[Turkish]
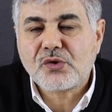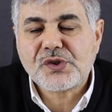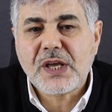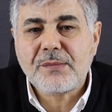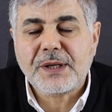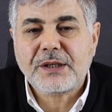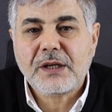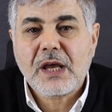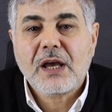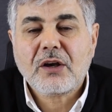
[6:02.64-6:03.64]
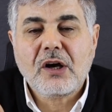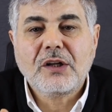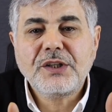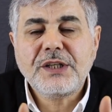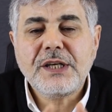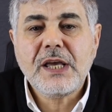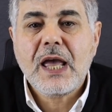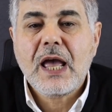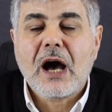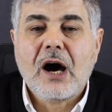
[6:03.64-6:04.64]
göstermedi. Kaldı ki
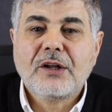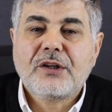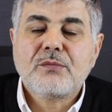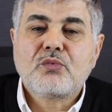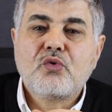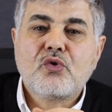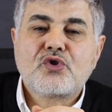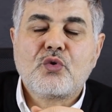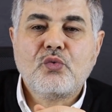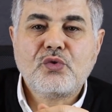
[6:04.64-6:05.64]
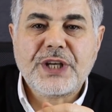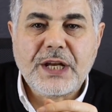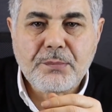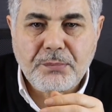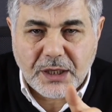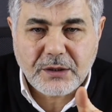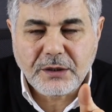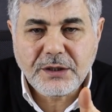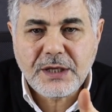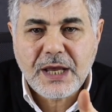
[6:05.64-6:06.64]
adam koca ülkenin
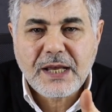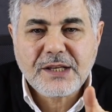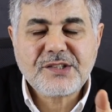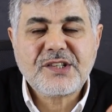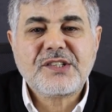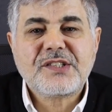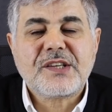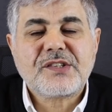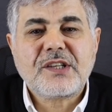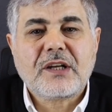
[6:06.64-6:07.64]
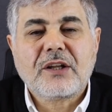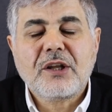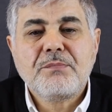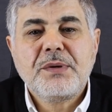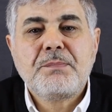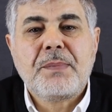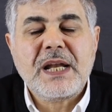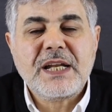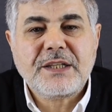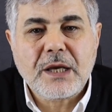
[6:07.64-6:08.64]
bakanı, sizse sıradan bir
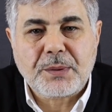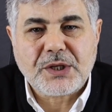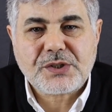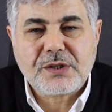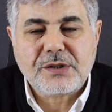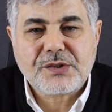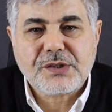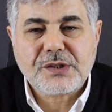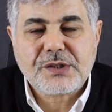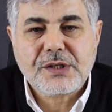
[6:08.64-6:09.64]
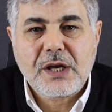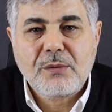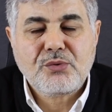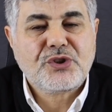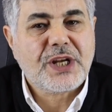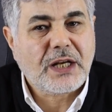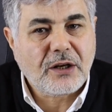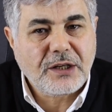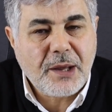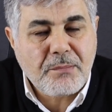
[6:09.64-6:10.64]
belediye başkanısınız. Bu
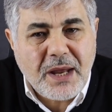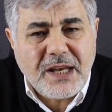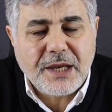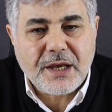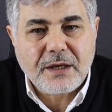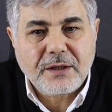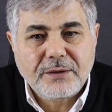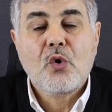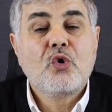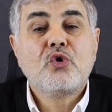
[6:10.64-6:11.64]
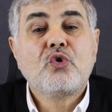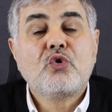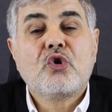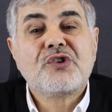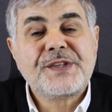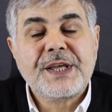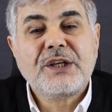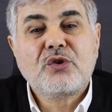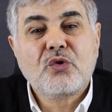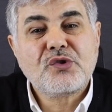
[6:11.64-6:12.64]
celallenme niye? Onun
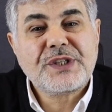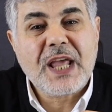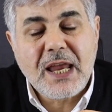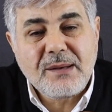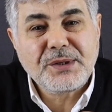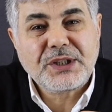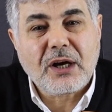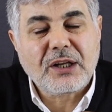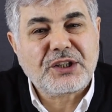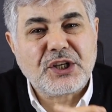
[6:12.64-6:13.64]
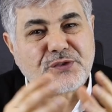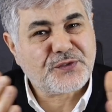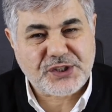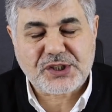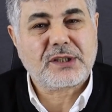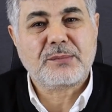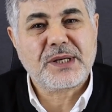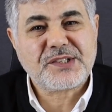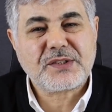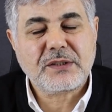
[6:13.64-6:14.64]
gözleri göz değil mi ki ateş
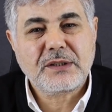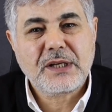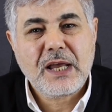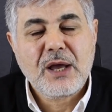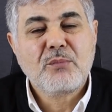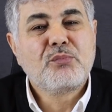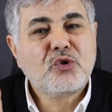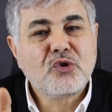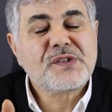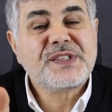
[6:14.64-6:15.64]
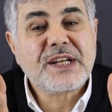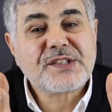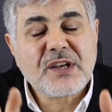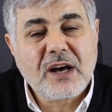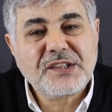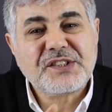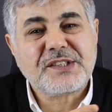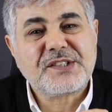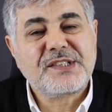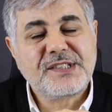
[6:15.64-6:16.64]
fışkırmasın? Bu gözler sadece
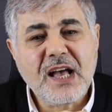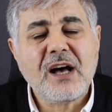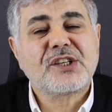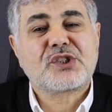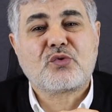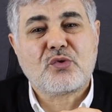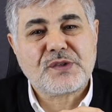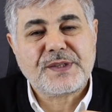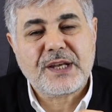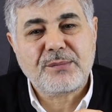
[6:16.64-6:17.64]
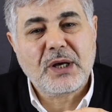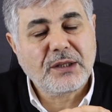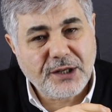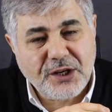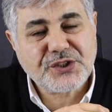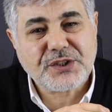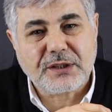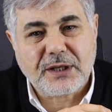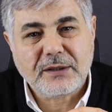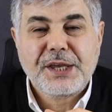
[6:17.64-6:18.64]
size has gözler mi Allah
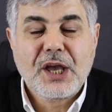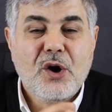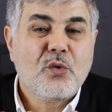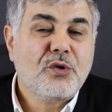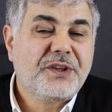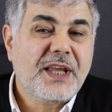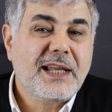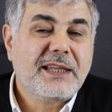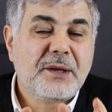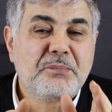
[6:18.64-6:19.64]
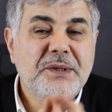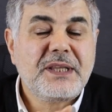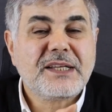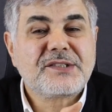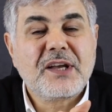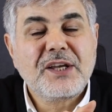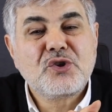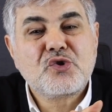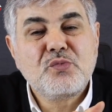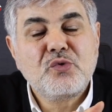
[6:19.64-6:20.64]
aşkına? Ya o değil de bir de
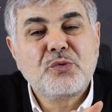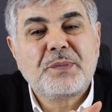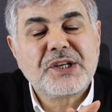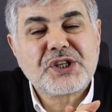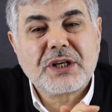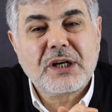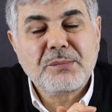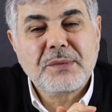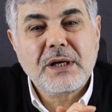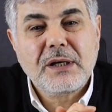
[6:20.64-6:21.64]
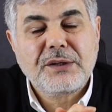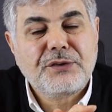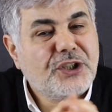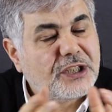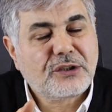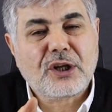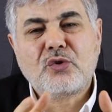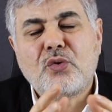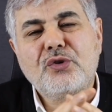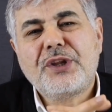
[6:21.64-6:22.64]
Sayın Cumhurbaşkanıma
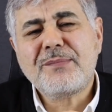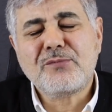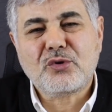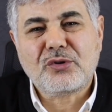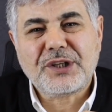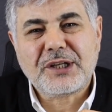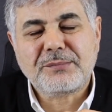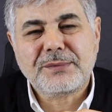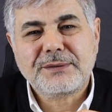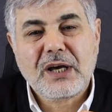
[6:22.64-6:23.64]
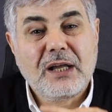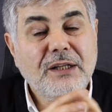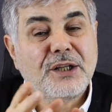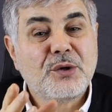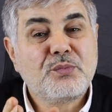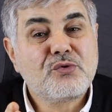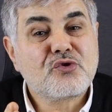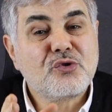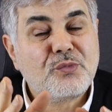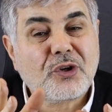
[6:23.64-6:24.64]
diktatör demiyorlar mı? Allah bu
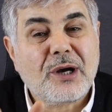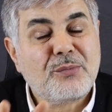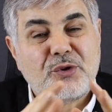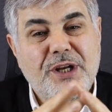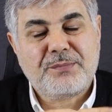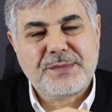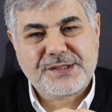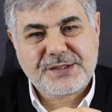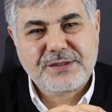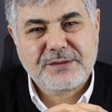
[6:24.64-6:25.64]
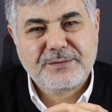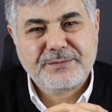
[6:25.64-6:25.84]
zulmü kabul etmez.